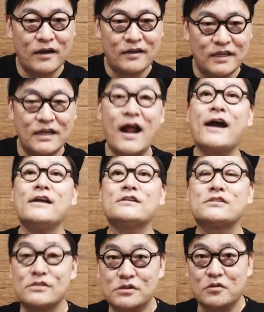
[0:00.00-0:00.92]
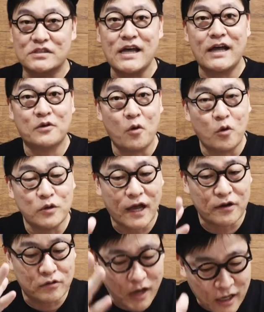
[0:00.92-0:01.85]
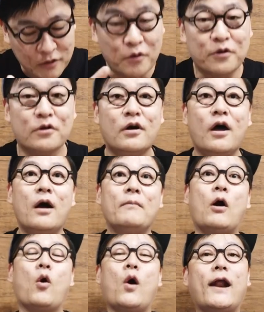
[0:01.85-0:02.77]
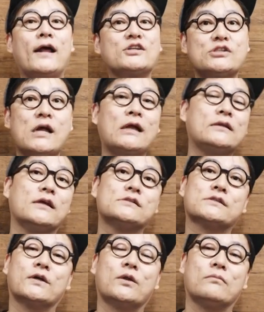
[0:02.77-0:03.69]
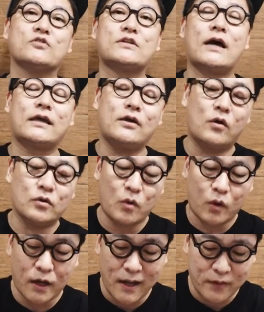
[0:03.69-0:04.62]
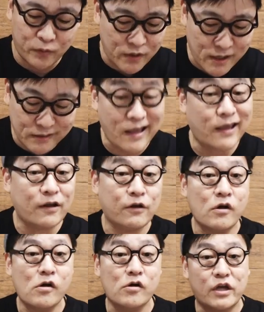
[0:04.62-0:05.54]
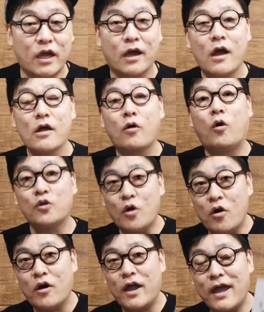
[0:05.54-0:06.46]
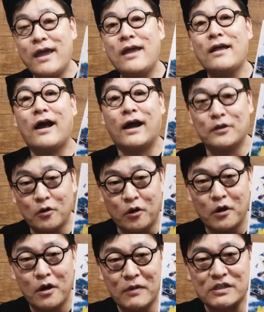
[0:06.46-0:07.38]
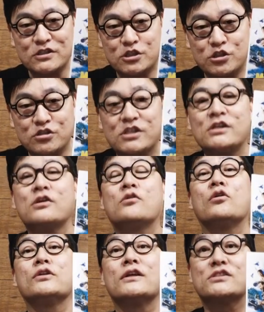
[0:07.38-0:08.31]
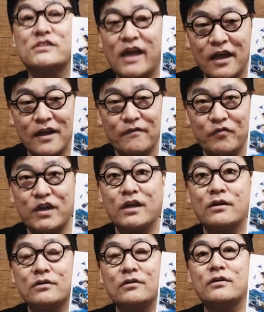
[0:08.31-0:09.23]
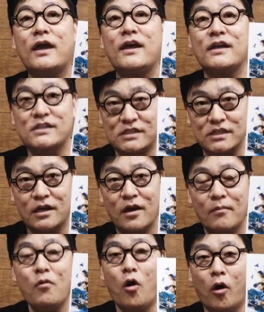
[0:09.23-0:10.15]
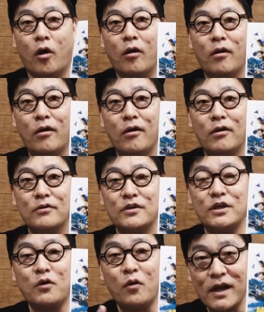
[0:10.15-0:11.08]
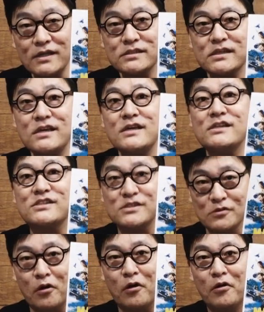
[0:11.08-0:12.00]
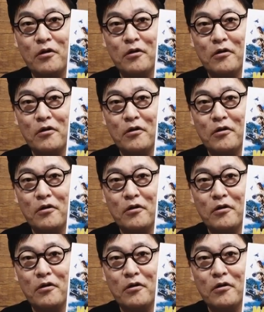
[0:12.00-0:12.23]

あ、依頼すると、さあどうなるかという、まあ、お話なんですけども、先ほどから触れているように、この映画の、まあ、主人公ですね、ニック・ケイジ、もうニコラス・ケイジの